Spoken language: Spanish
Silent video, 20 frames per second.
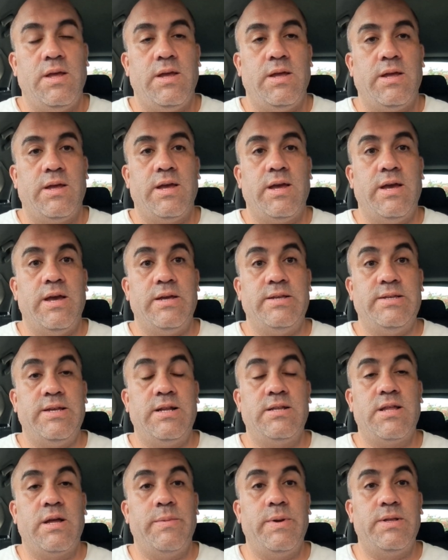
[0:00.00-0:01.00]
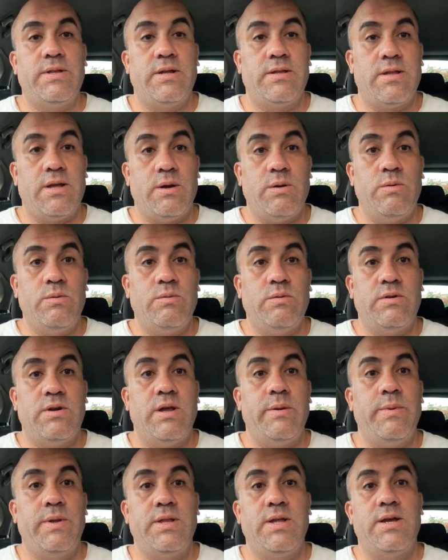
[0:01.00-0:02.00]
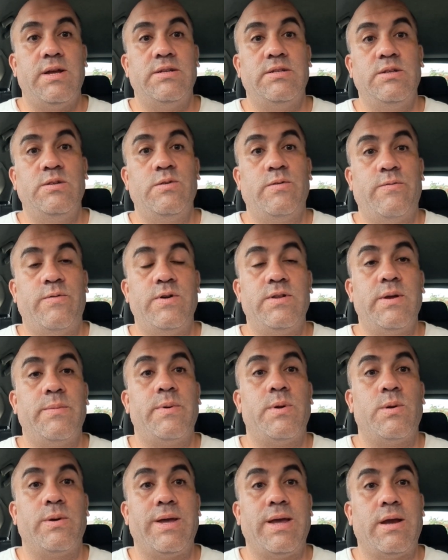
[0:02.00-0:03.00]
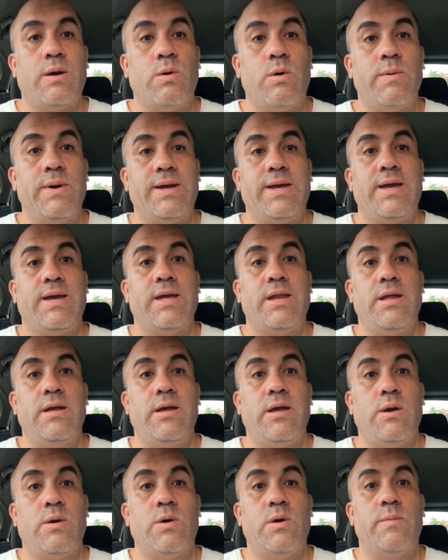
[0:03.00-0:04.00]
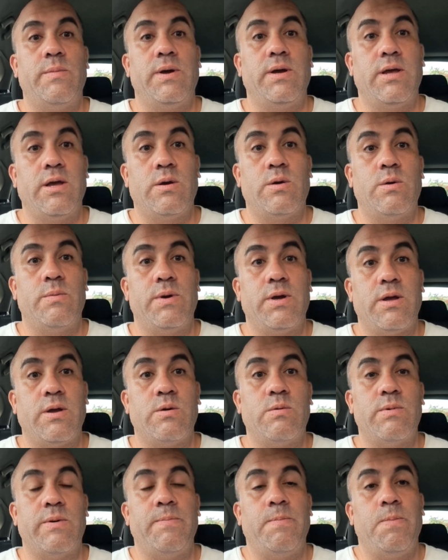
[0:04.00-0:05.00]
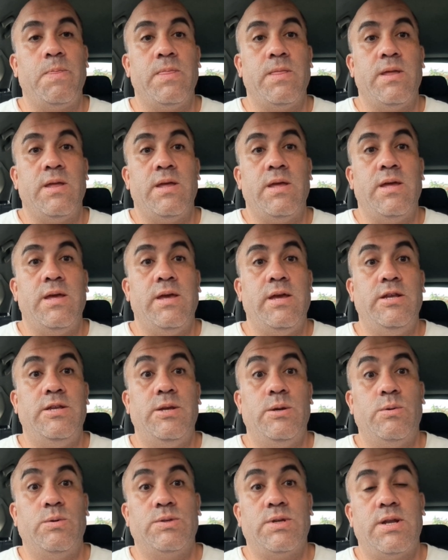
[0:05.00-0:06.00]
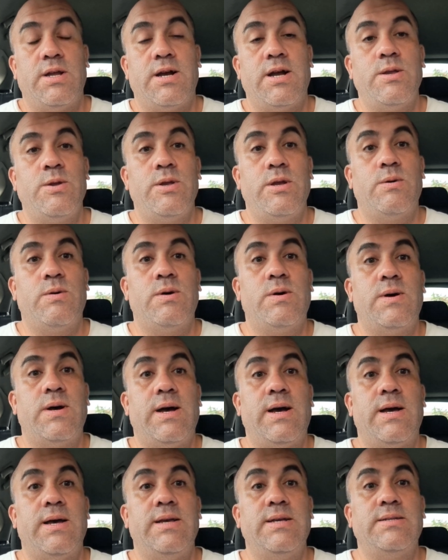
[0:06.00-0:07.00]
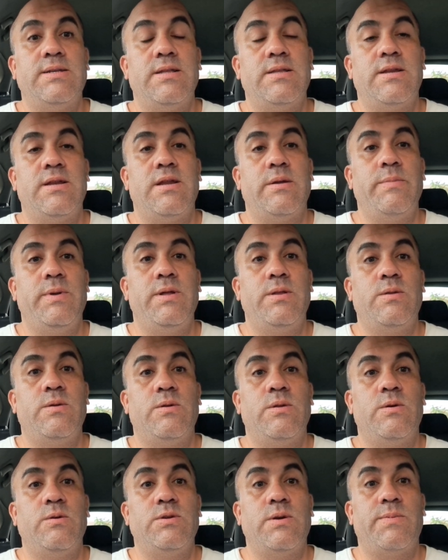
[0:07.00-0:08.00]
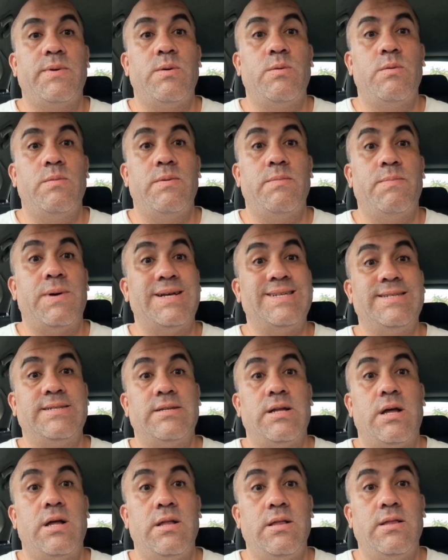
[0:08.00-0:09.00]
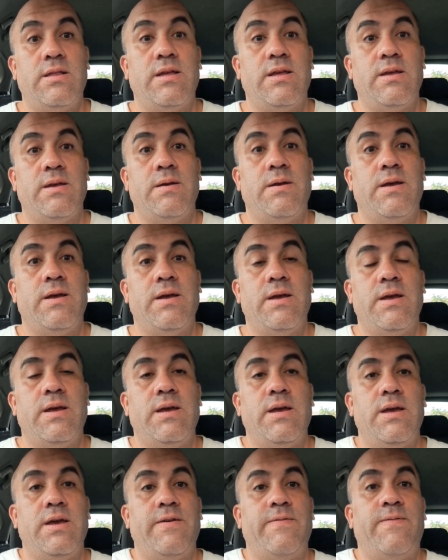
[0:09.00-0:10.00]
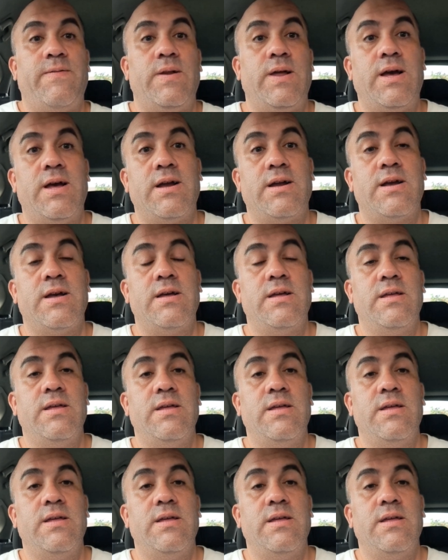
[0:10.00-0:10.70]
Que ciertamente está en un régimen de ejercicio fuerte, pero que coman, que quieren que coman, que coman, que coman. Y Chigusa Nagaya llegó a ese entrenamiento de All Japan Woman bastante eh, flaca